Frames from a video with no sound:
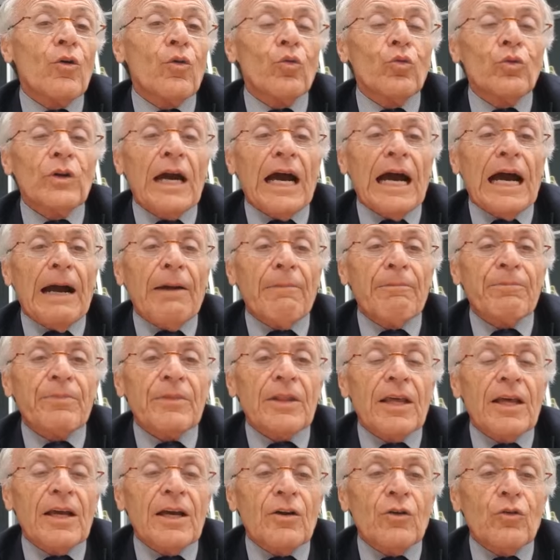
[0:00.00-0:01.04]
Una,
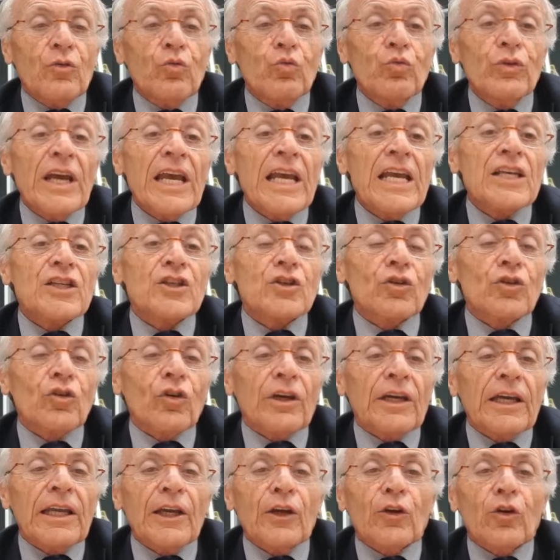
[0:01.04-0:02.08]
un esodo
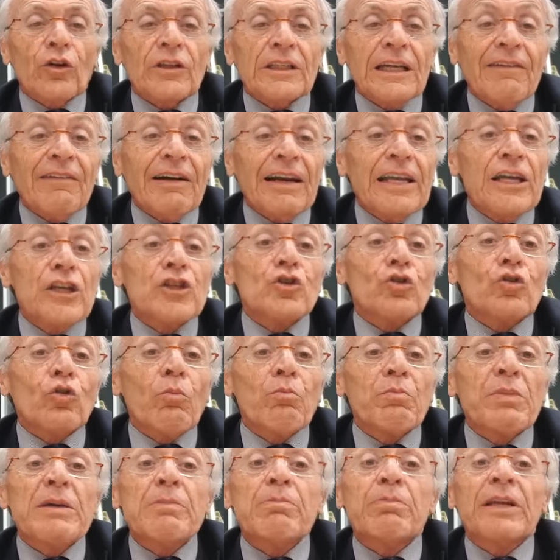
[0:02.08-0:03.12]
che ricordava l'esodo
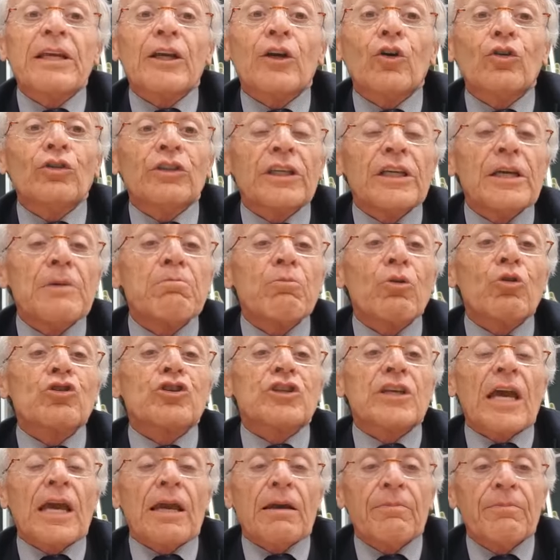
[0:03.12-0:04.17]
biblico di
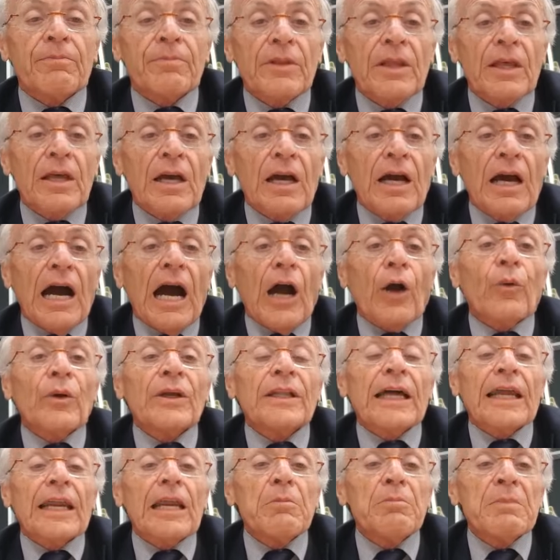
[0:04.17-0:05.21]
Mosè. A
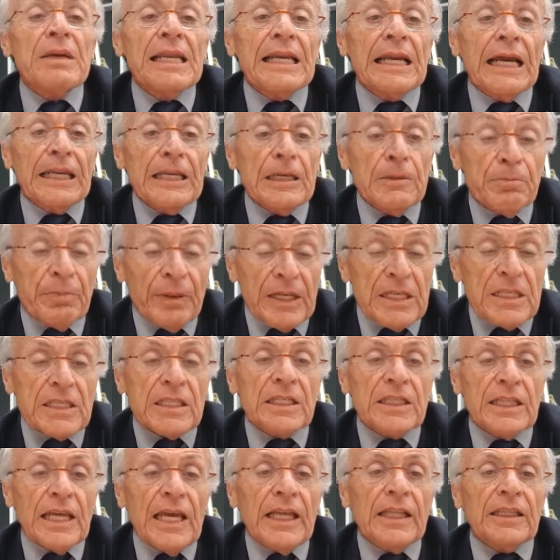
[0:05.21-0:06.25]
guidare il Milan il
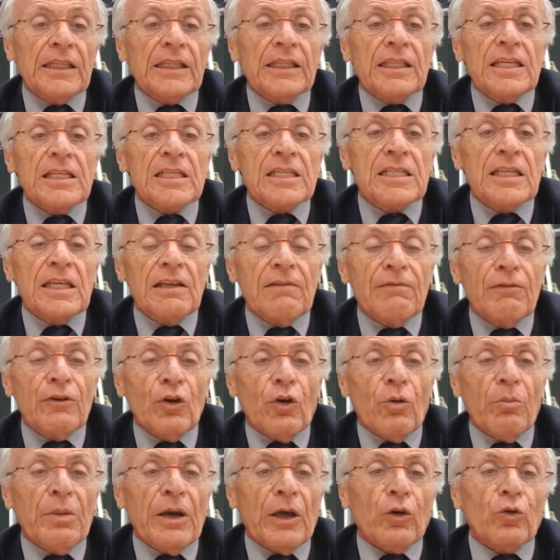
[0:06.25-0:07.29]
presidente
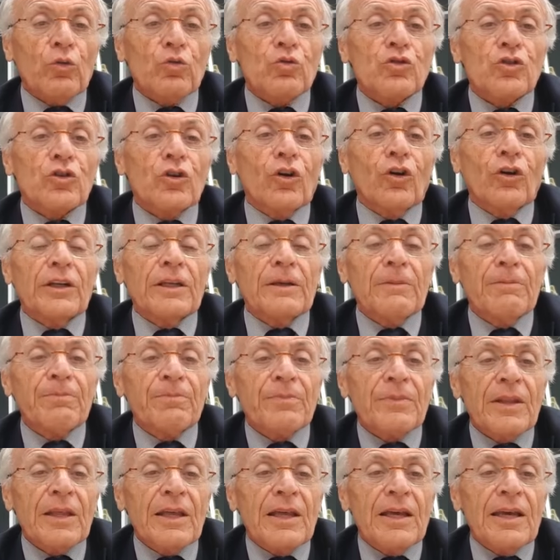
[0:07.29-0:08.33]
Silvio Berlusconi,
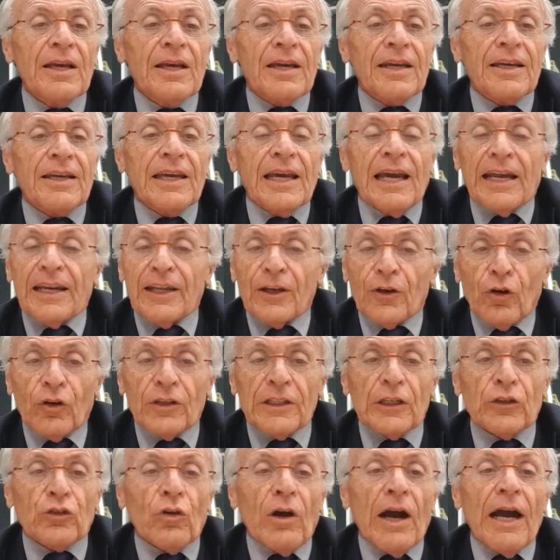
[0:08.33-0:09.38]
che ha
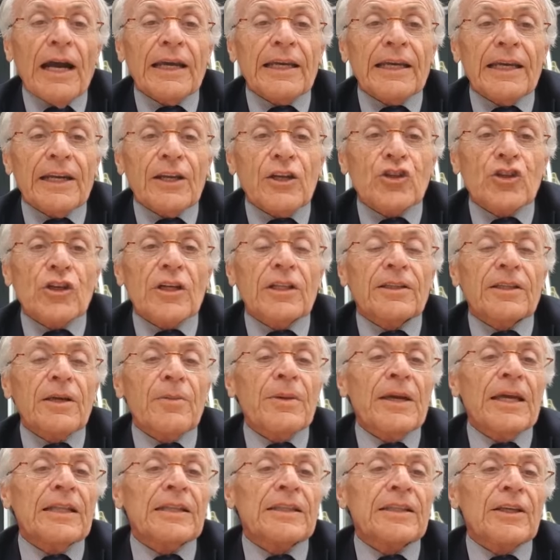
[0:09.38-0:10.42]
ricordato anche
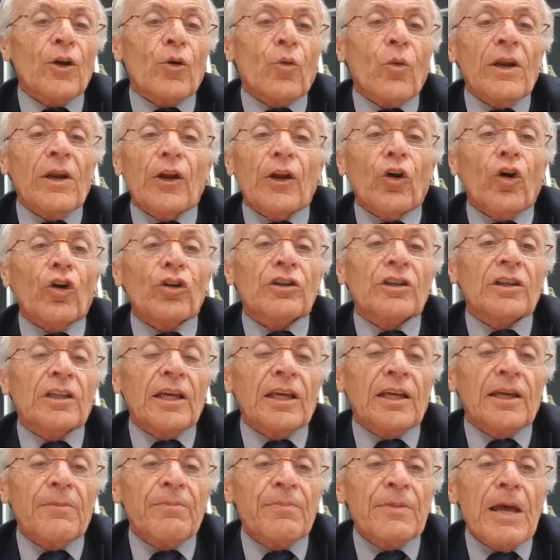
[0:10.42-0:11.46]
recentemente
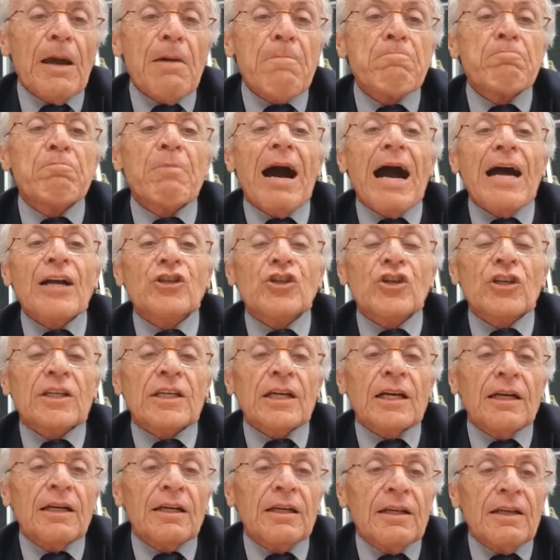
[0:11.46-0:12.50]
notte
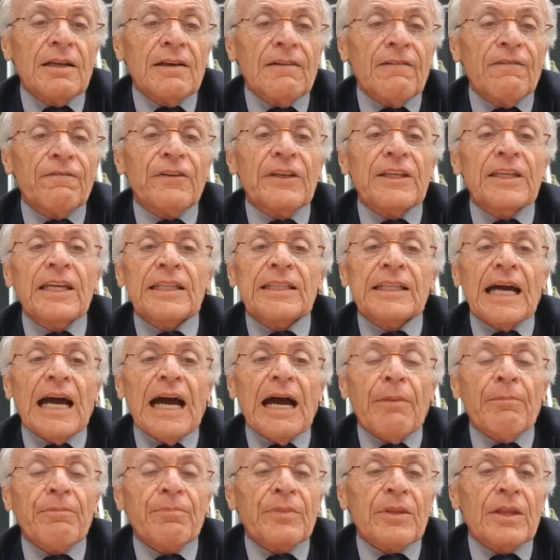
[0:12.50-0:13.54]
magica
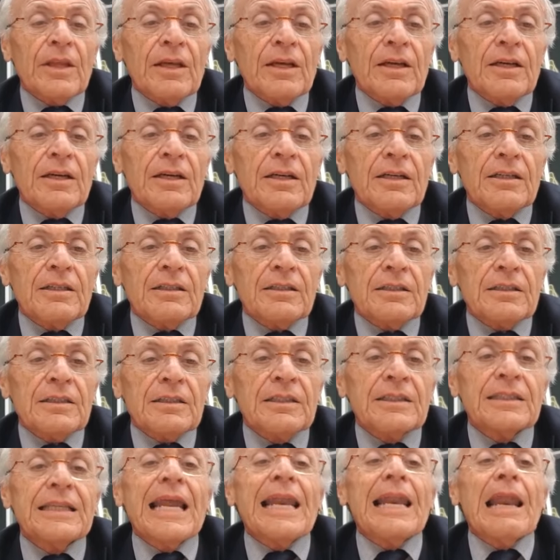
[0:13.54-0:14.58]
finita
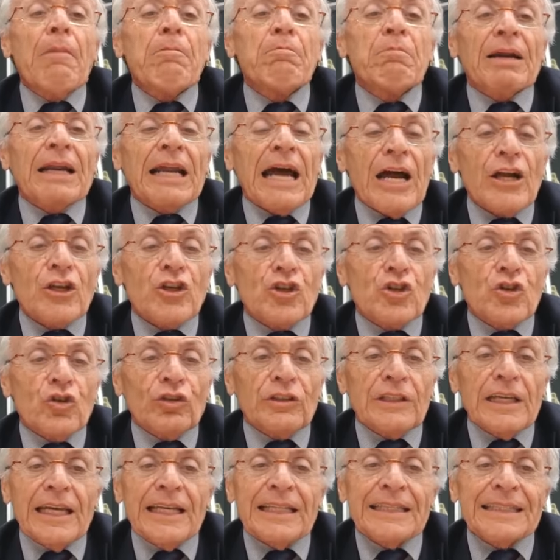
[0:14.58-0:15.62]

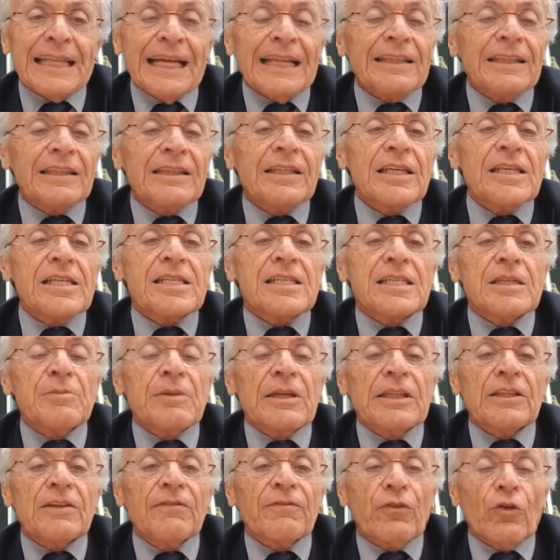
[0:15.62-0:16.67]
nell'abbraccio dei
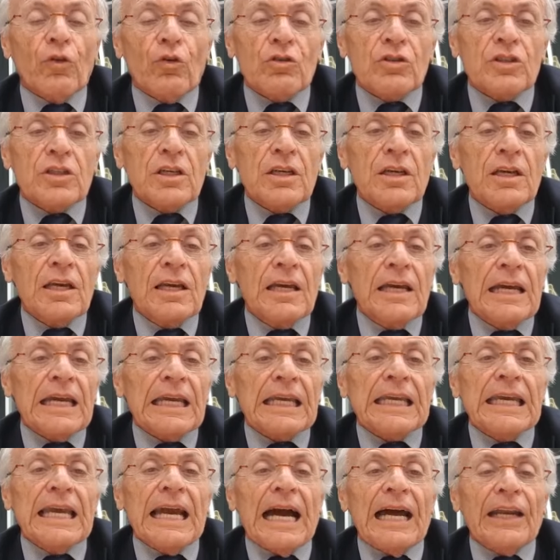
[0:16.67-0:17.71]
tantissimi tifosi
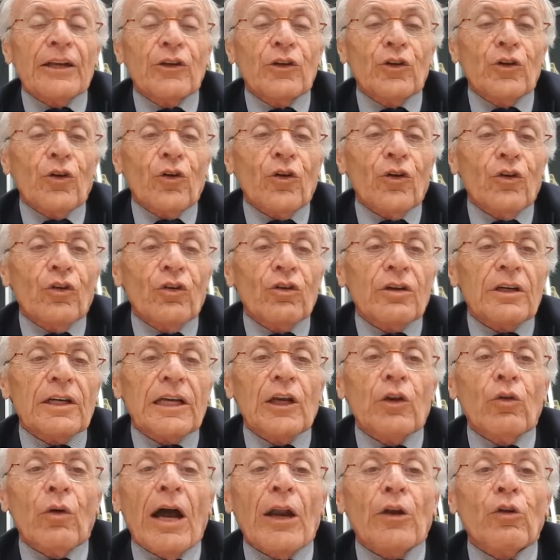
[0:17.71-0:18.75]
che, hanno,
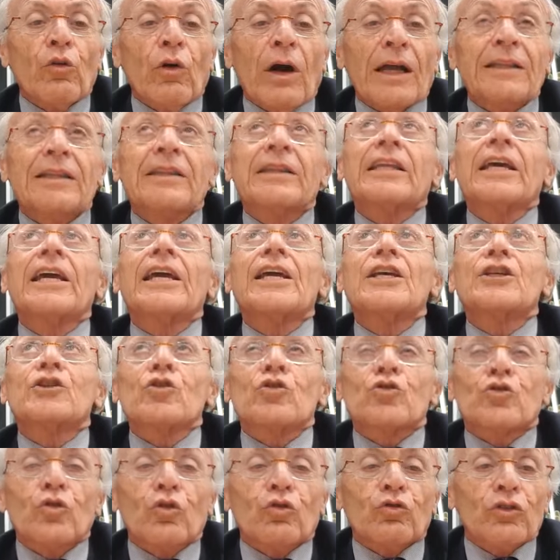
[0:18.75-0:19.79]
che, lo hanno
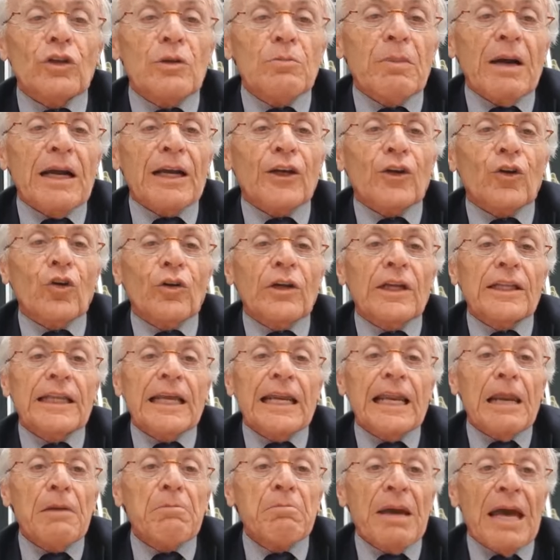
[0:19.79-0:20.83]
atteso sotto il balcone
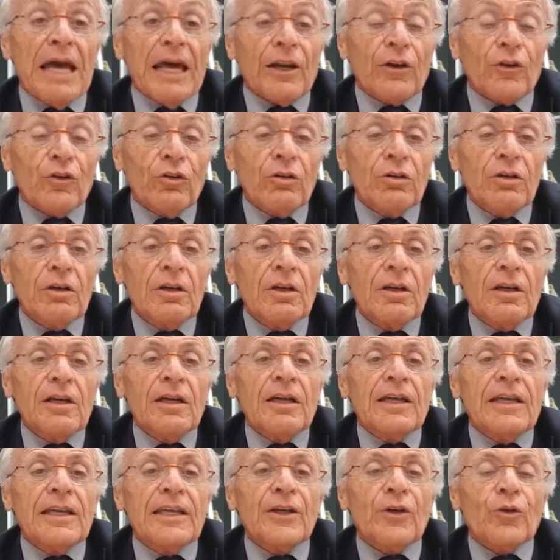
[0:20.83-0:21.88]
dell'albergo
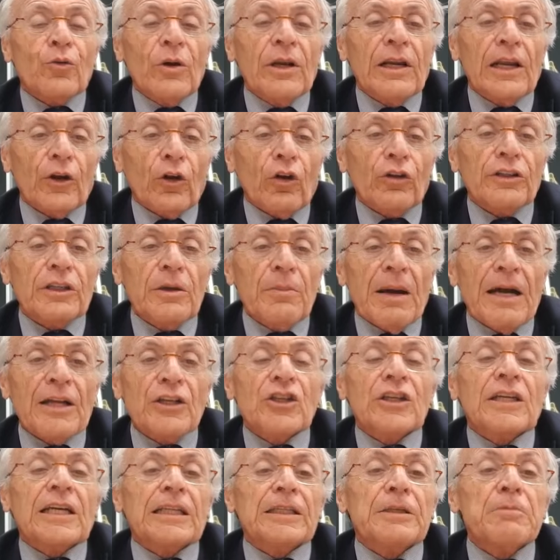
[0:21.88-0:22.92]
in quella notte
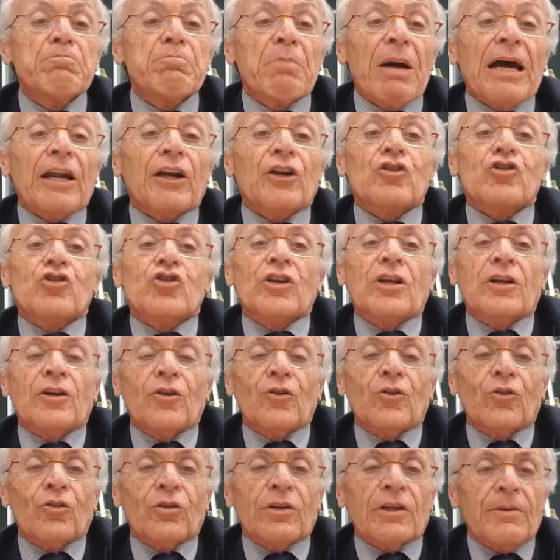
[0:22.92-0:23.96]
magica di
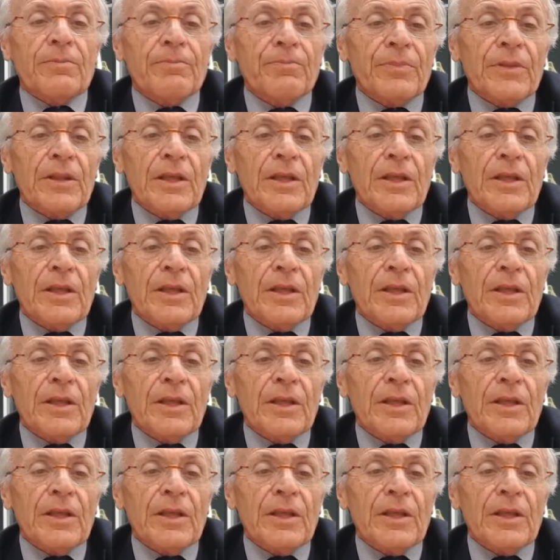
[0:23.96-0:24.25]
Barcellona.